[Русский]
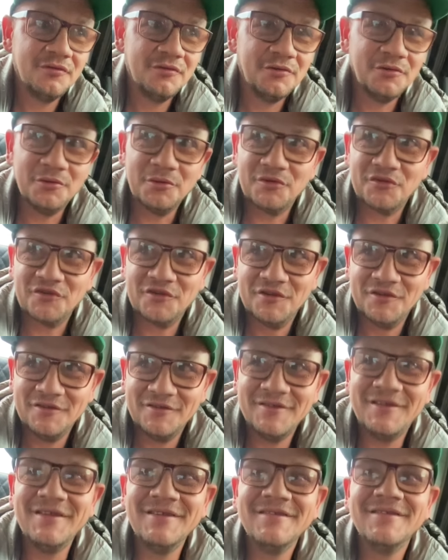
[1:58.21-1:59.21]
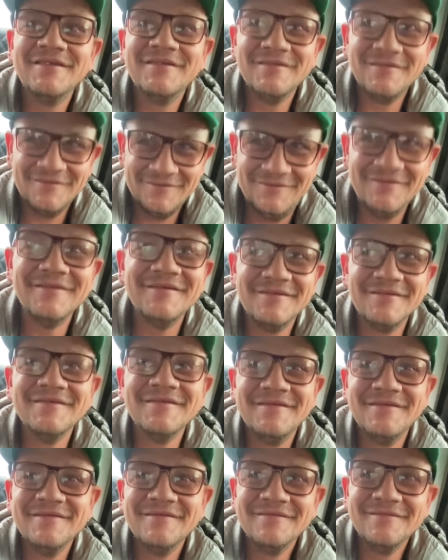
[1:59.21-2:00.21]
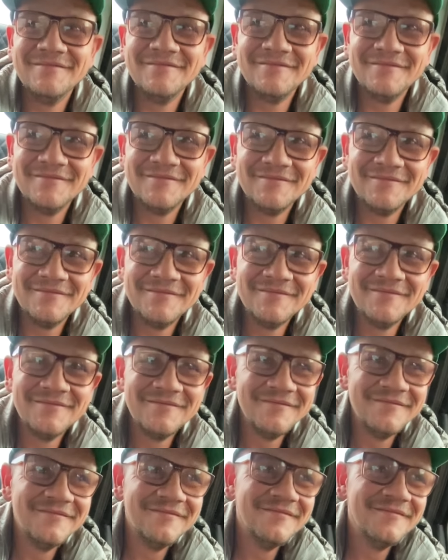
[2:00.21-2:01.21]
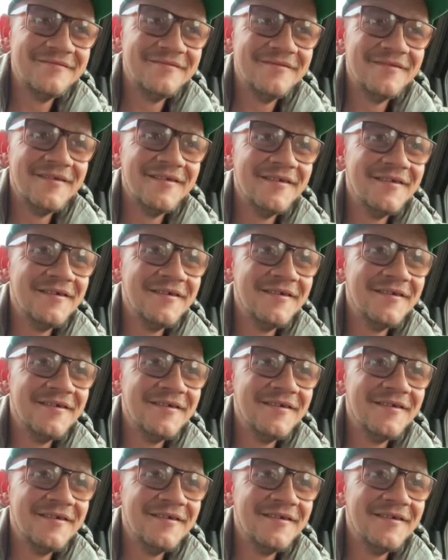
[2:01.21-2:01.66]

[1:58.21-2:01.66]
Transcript: Тоже. Тоже спите? Вот это вы даете, блядь.